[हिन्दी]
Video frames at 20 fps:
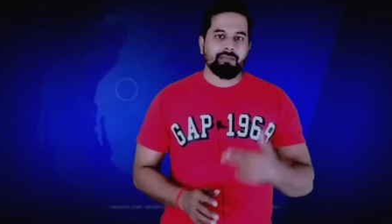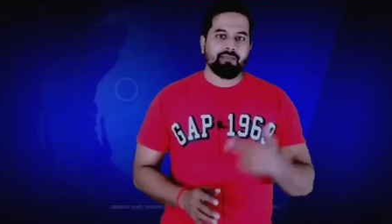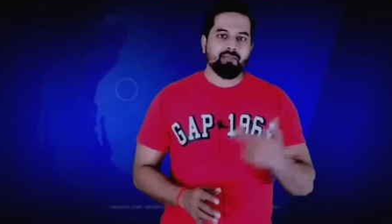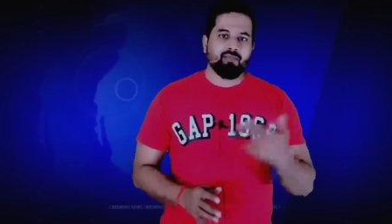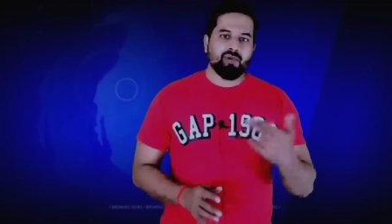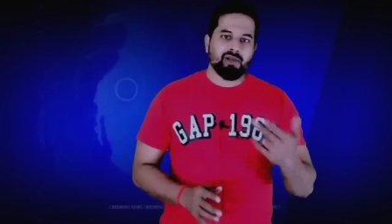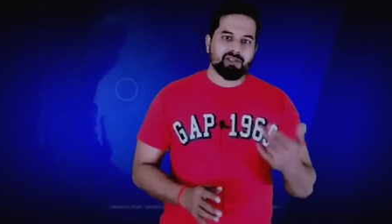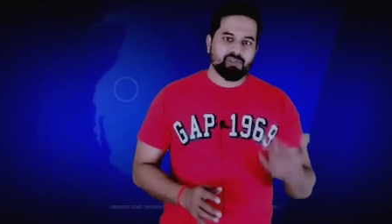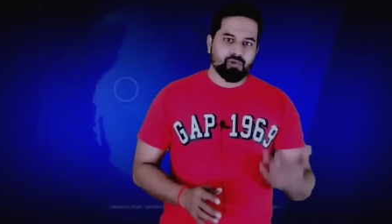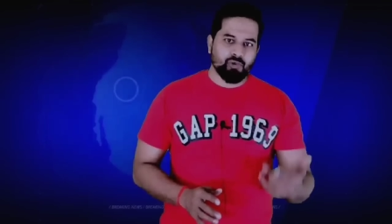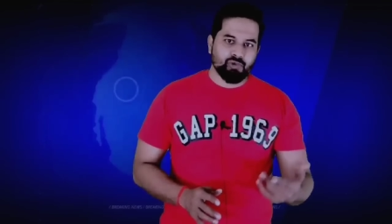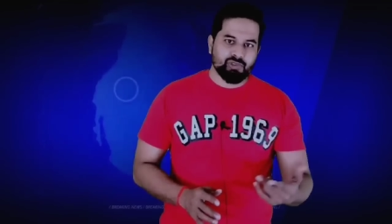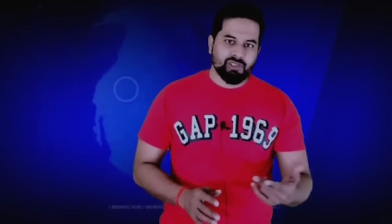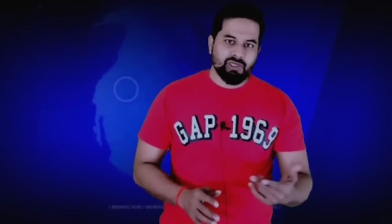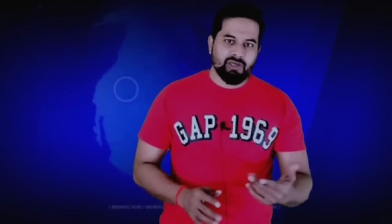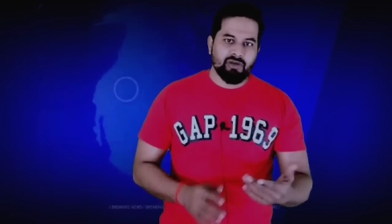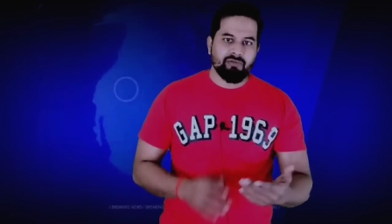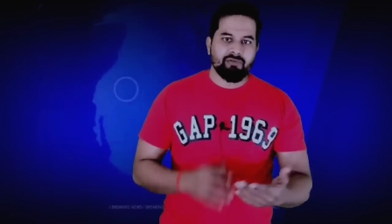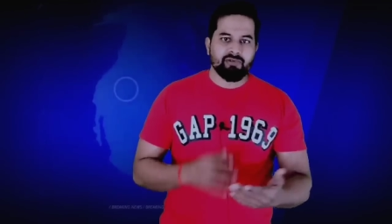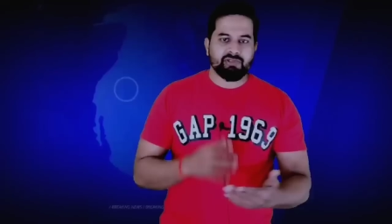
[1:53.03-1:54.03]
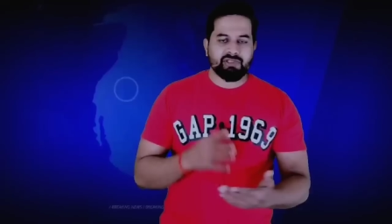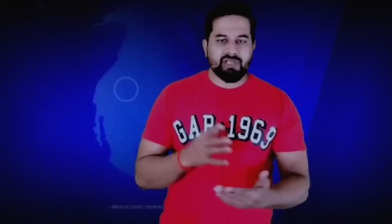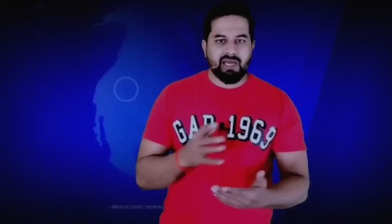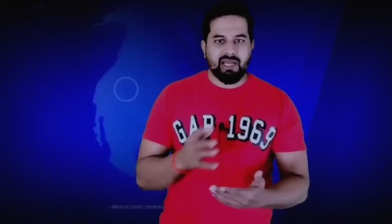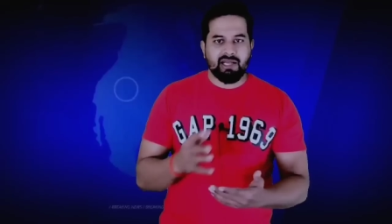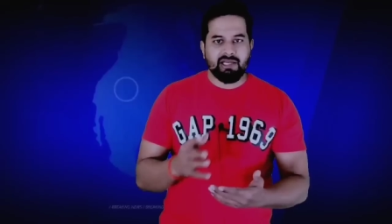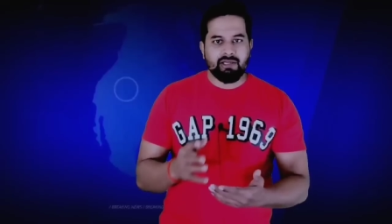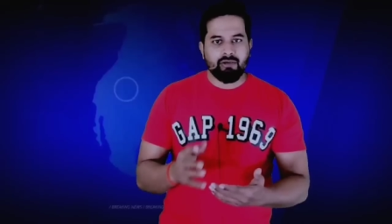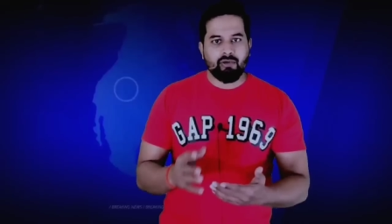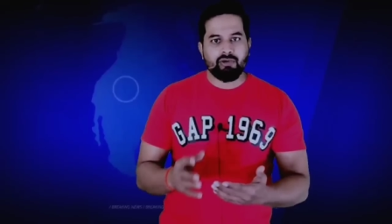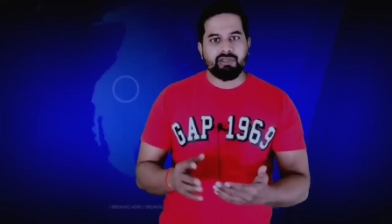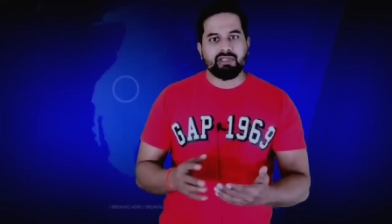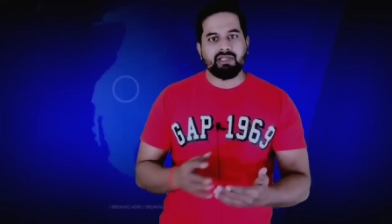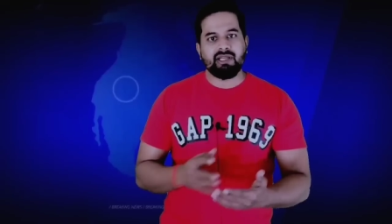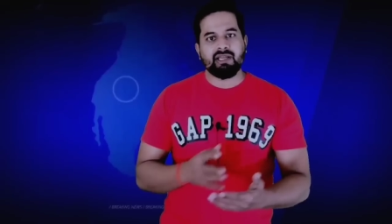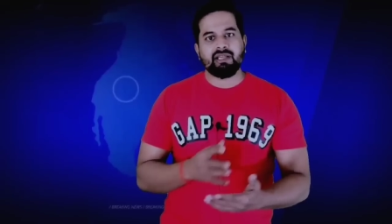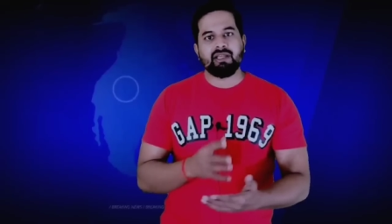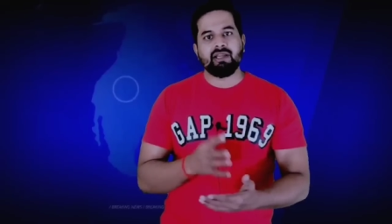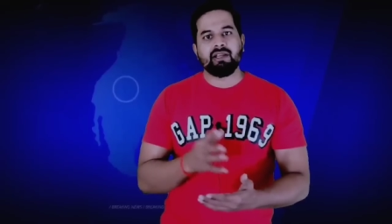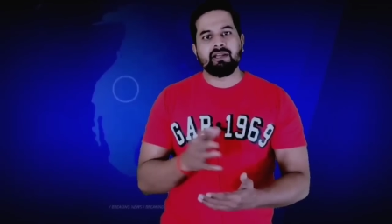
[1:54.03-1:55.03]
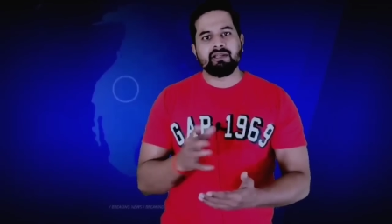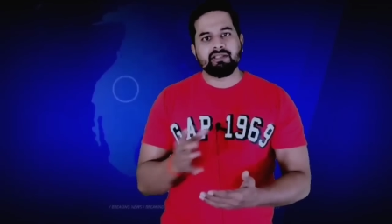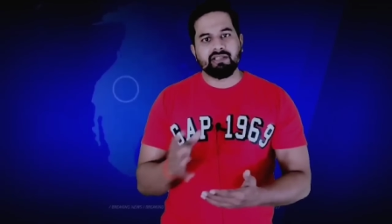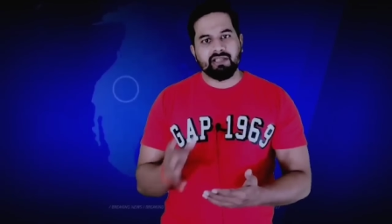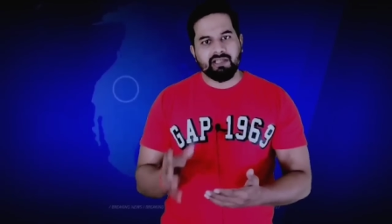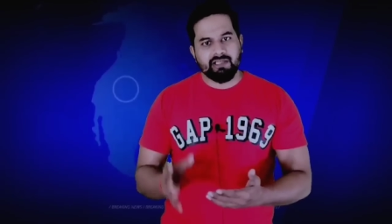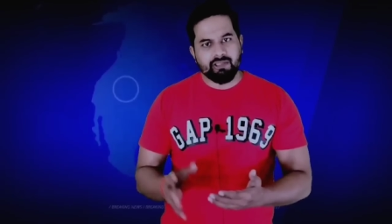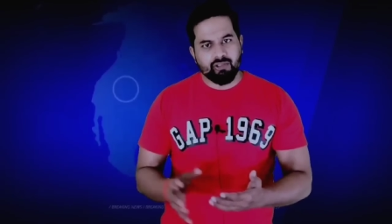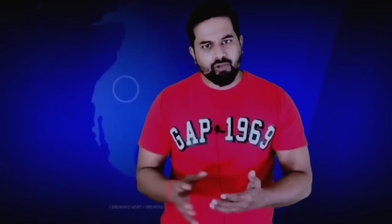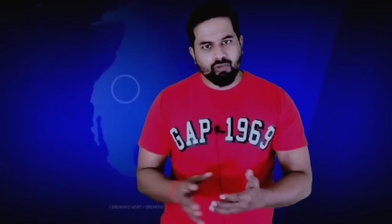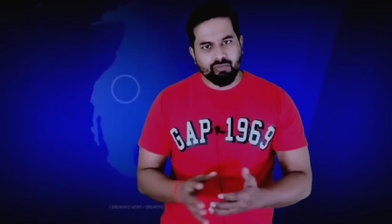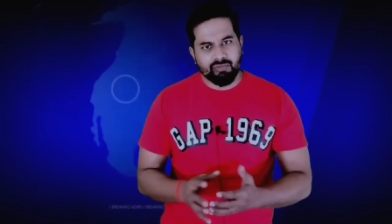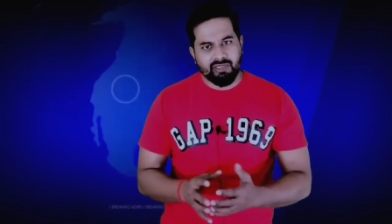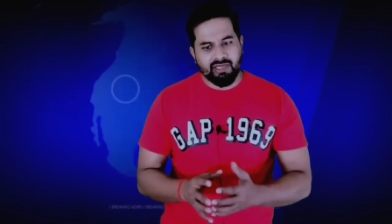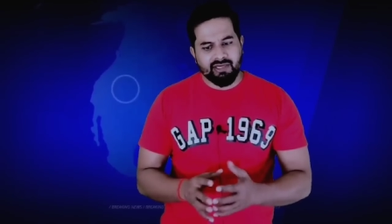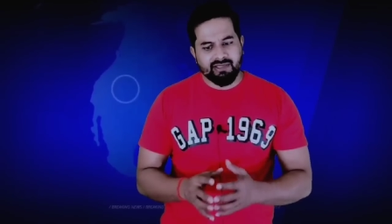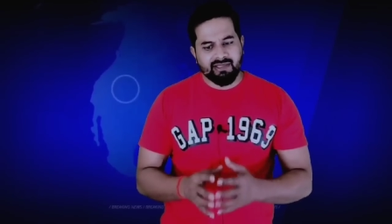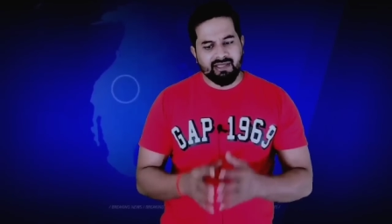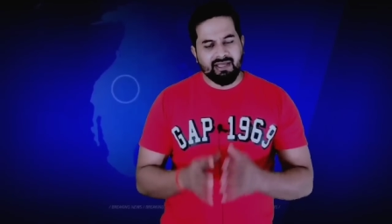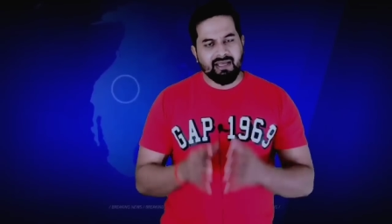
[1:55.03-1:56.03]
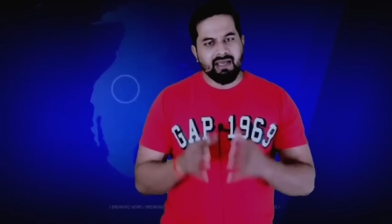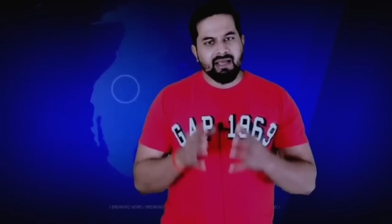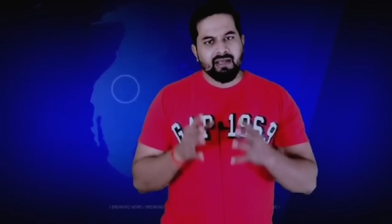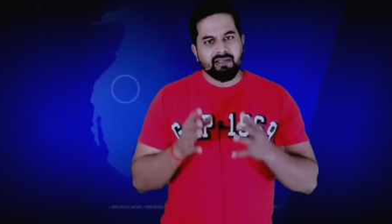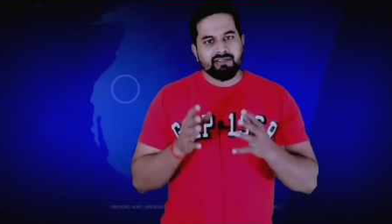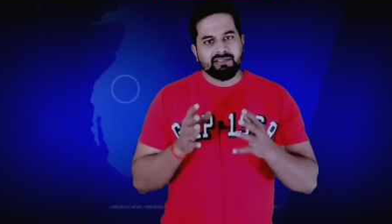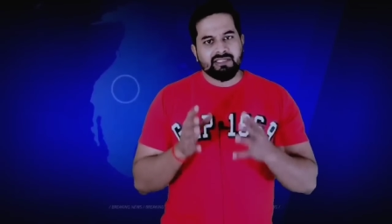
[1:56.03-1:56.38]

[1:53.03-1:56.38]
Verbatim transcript: है कि पूरा शो जो है वो शालिन और टीना के इर्द गिर्द घूमता रहता है